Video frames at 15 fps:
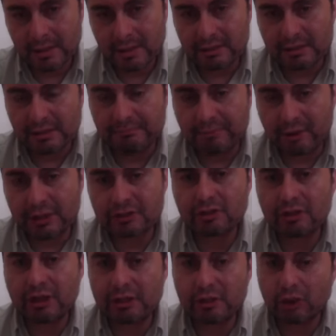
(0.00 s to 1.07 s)
Y es por
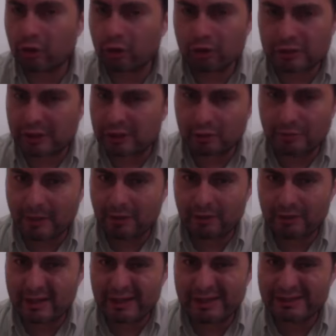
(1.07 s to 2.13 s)
eso que todos los seres
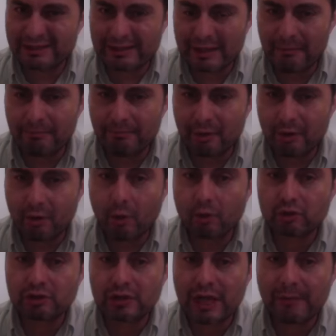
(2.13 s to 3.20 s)
humanos desde ese tiempo
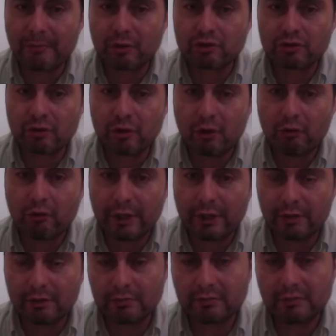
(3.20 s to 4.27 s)
juzgamos lo
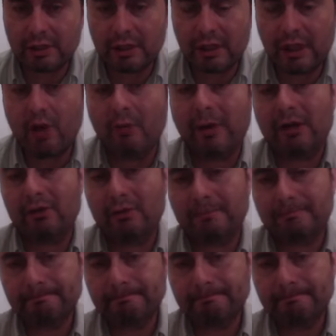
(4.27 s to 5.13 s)
bueno y lo malo.